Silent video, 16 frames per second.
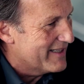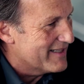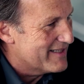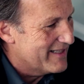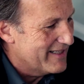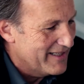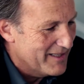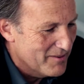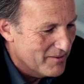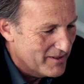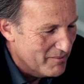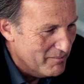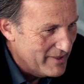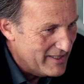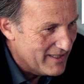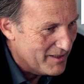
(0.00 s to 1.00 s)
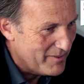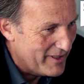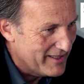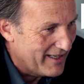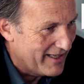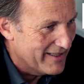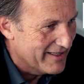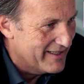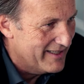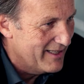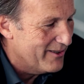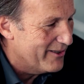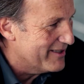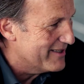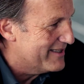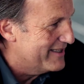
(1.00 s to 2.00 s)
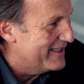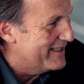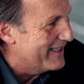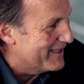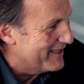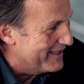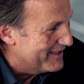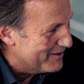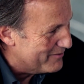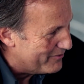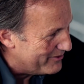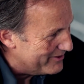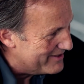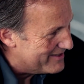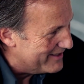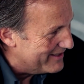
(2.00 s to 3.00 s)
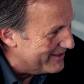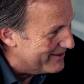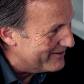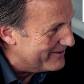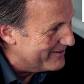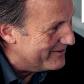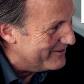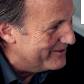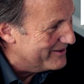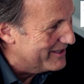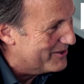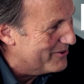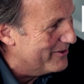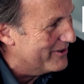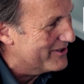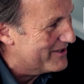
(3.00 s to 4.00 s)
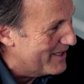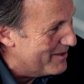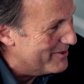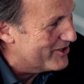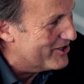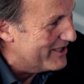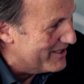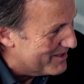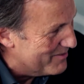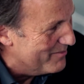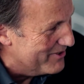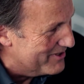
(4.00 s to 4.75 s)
dass die, die Mitarbeiter eigentlich die Leute sind, die an der Front sind und die Tore selber schießen